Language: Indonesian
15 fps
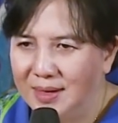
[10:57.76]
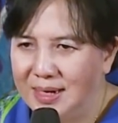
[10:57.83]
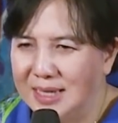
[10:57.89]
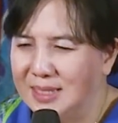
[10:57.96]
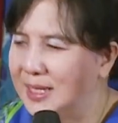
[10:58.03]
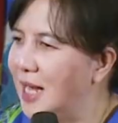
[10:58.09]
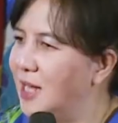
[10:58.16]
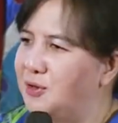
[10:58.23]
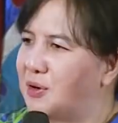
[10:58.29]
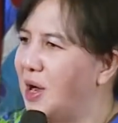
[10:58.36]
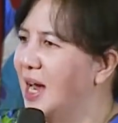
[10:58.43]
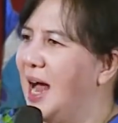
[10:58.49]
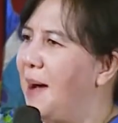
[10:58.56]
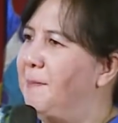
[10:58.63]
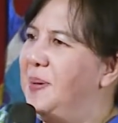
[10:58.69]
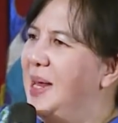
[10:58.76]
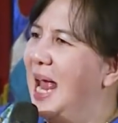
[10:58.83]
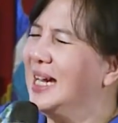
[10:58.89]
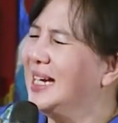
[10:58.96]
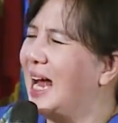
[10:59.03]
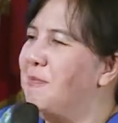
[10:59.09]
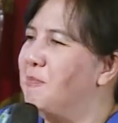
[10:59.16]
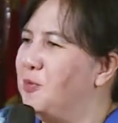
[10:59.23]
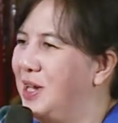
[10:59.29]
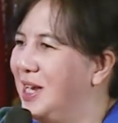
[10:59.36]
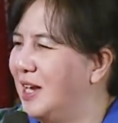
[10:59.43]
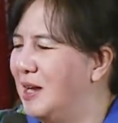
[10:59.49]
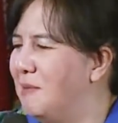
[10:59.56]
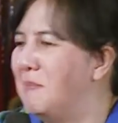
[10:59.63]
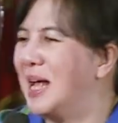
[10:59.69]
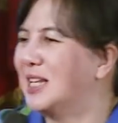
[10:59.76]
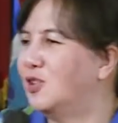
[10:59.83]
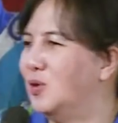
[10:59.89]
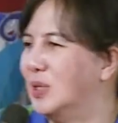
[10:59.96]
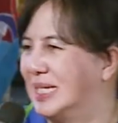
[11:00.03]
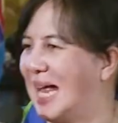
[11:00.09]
Dan saya juga nggak biarkan Bu Iren masuk